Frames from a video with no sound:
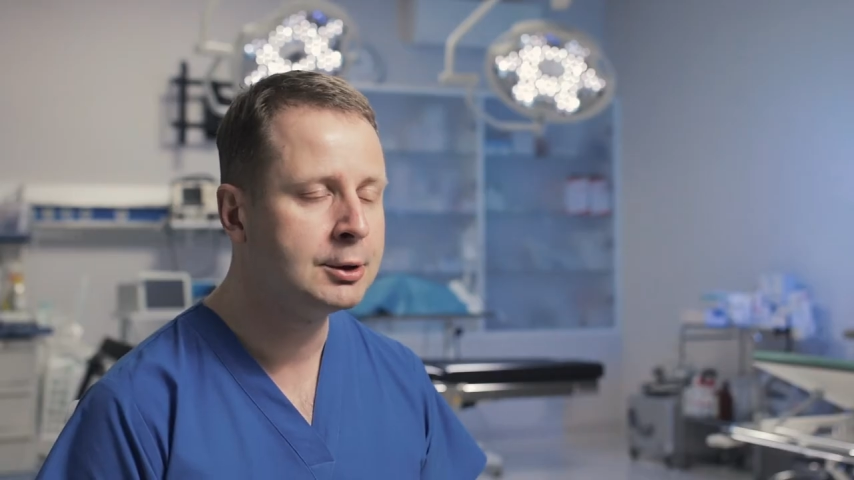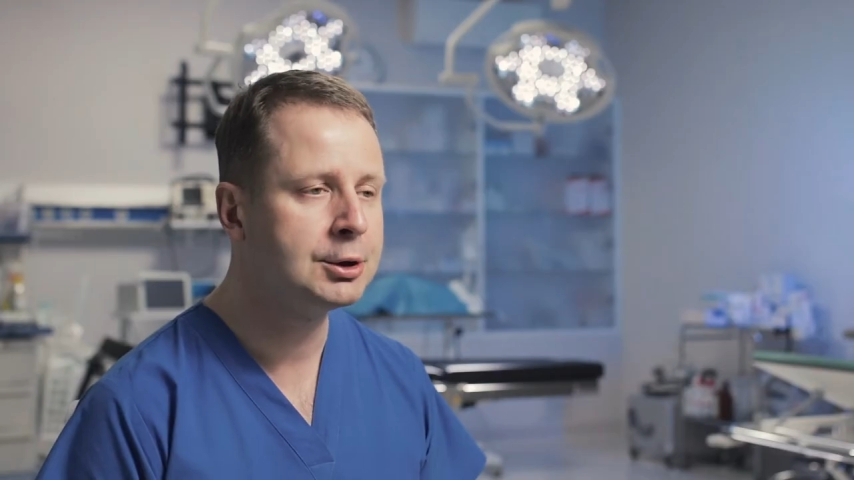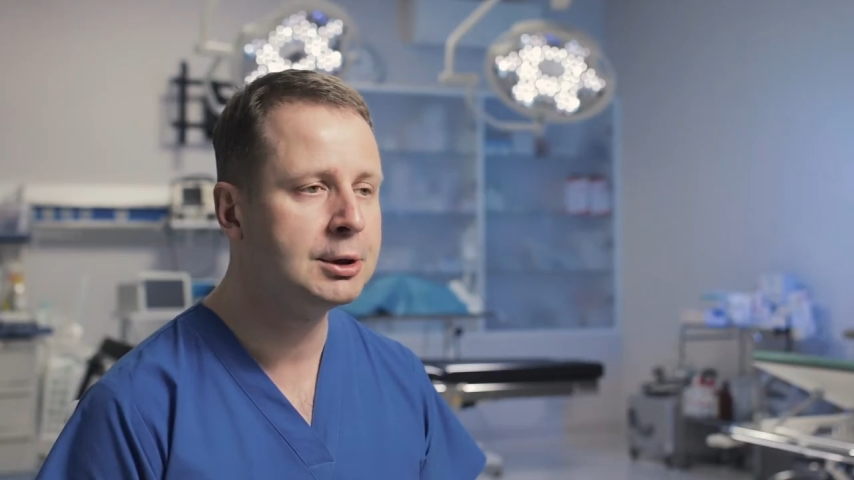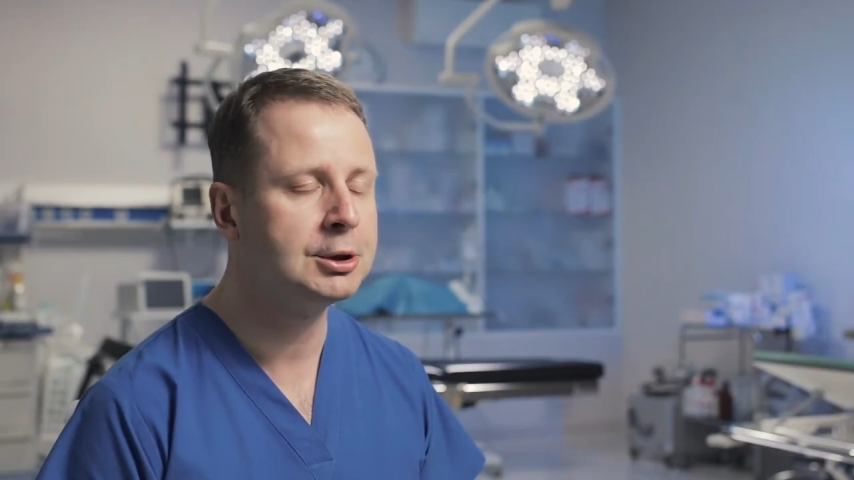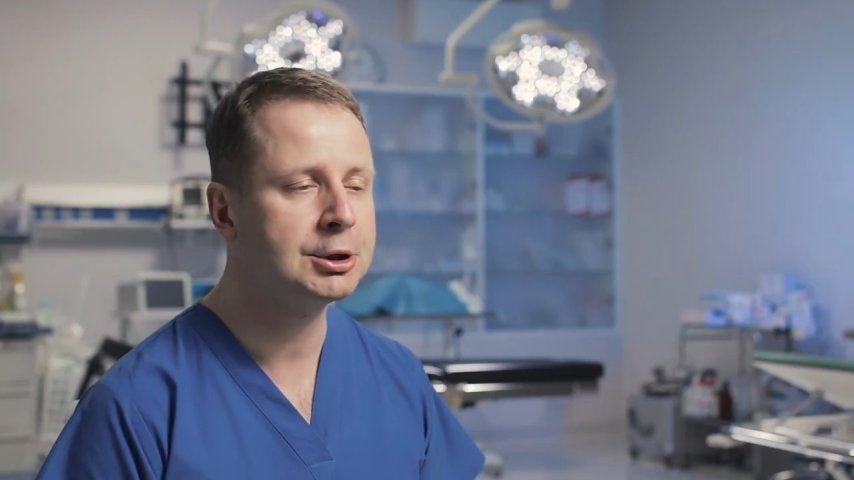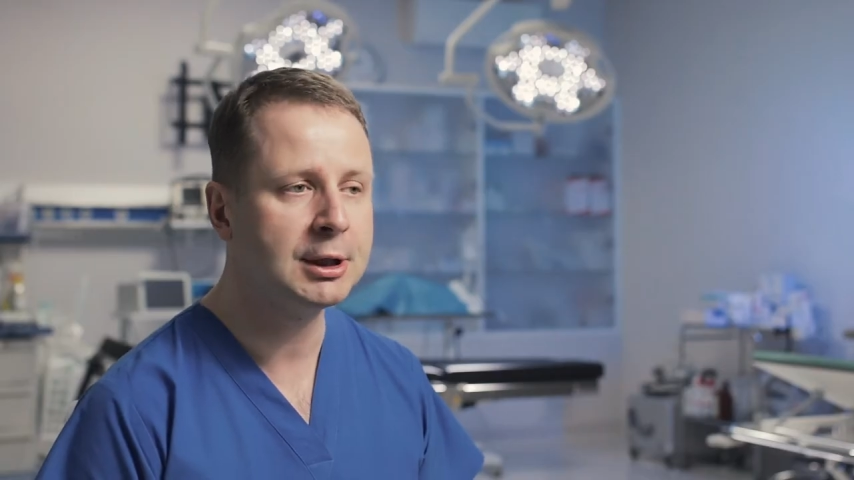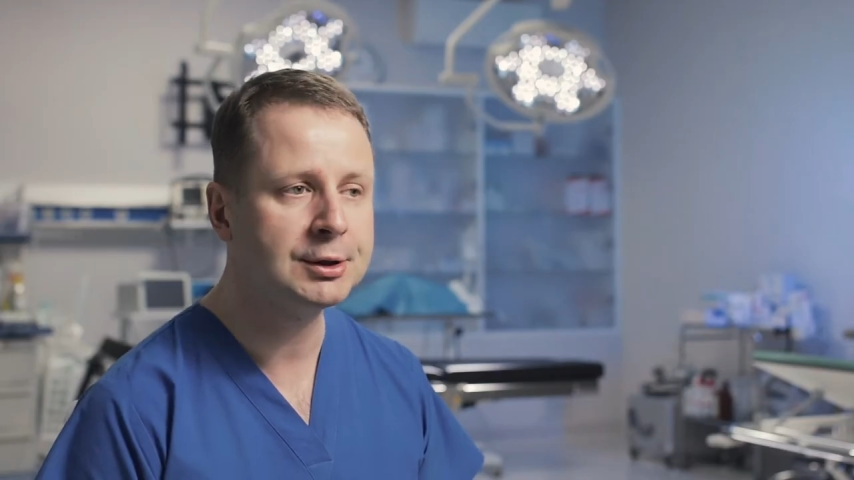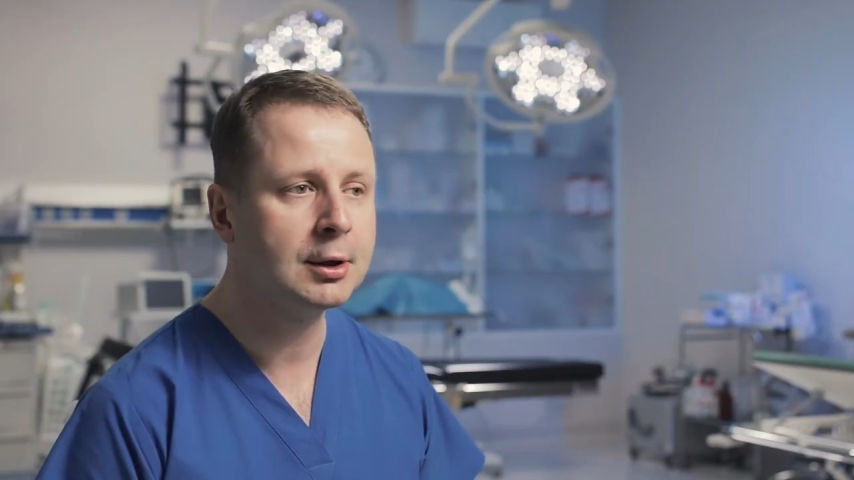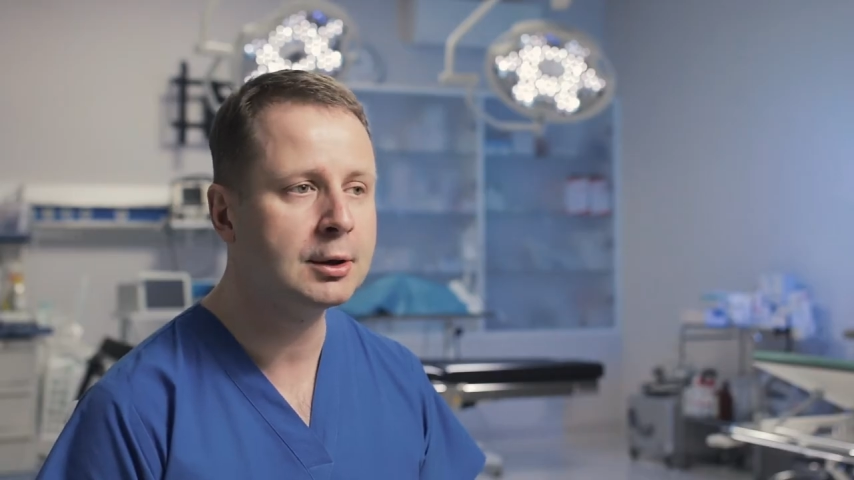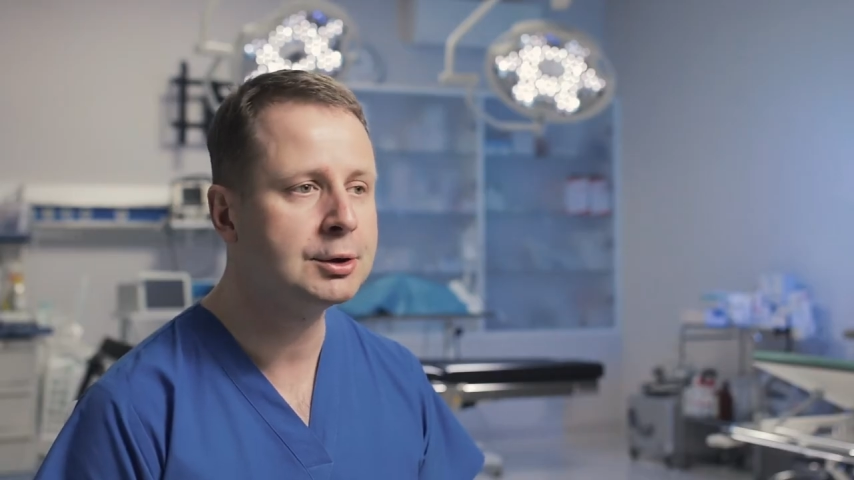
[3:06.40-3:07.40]
czyli
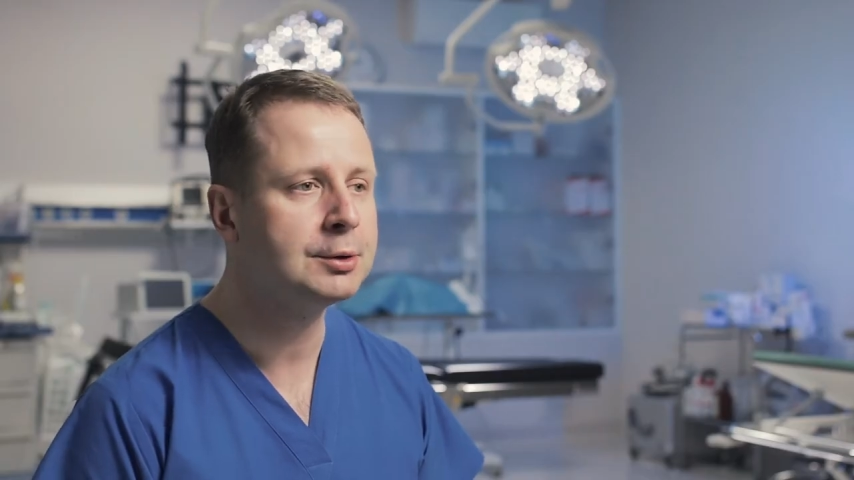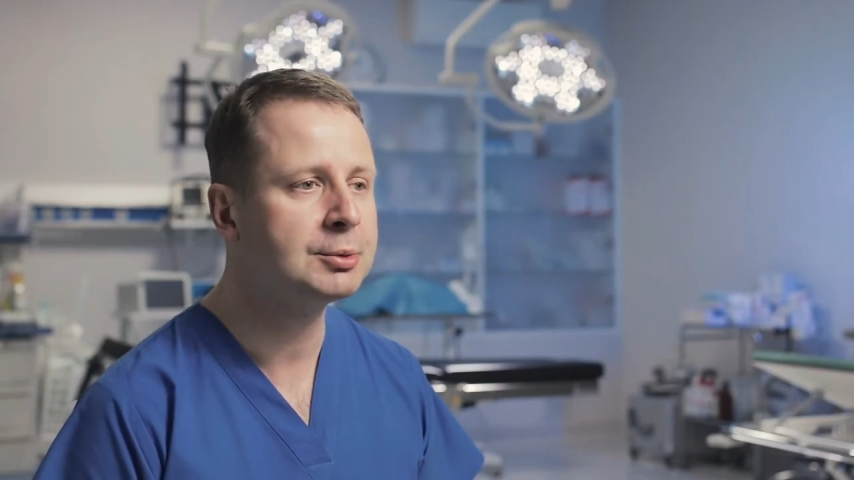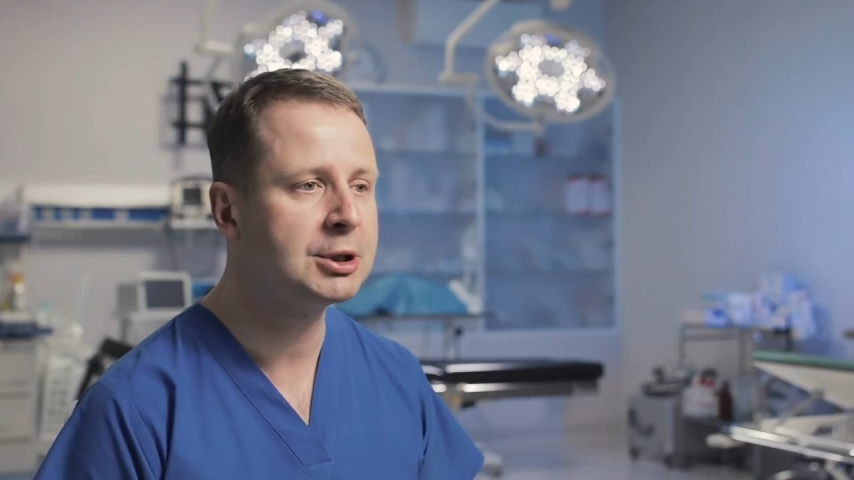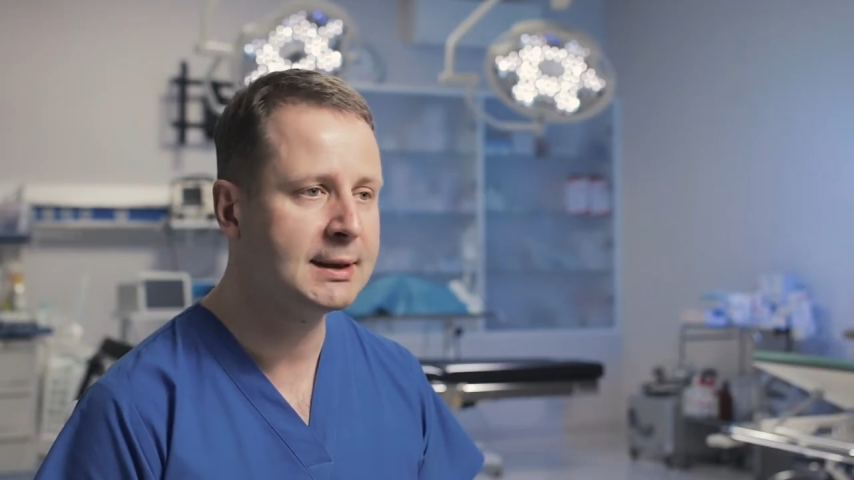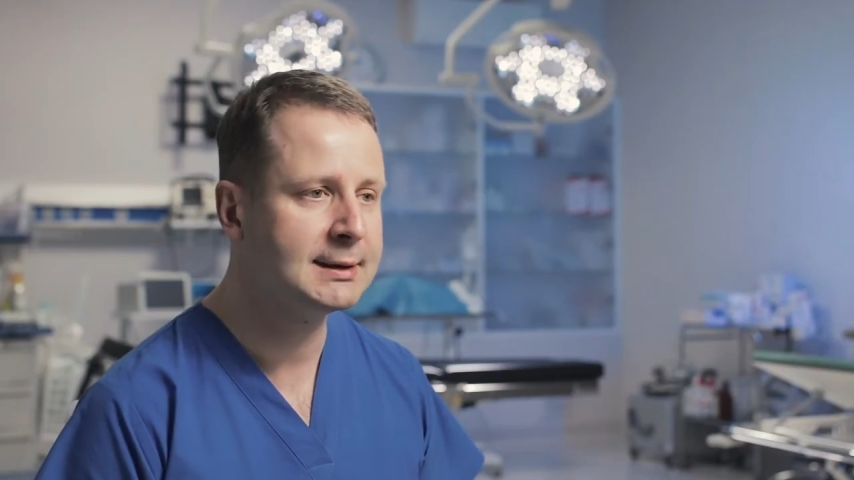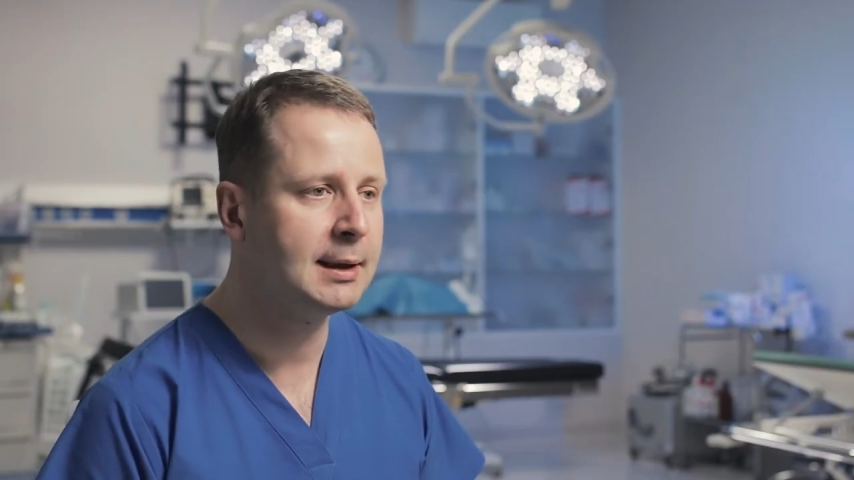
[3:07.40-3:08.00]
6 godzin przed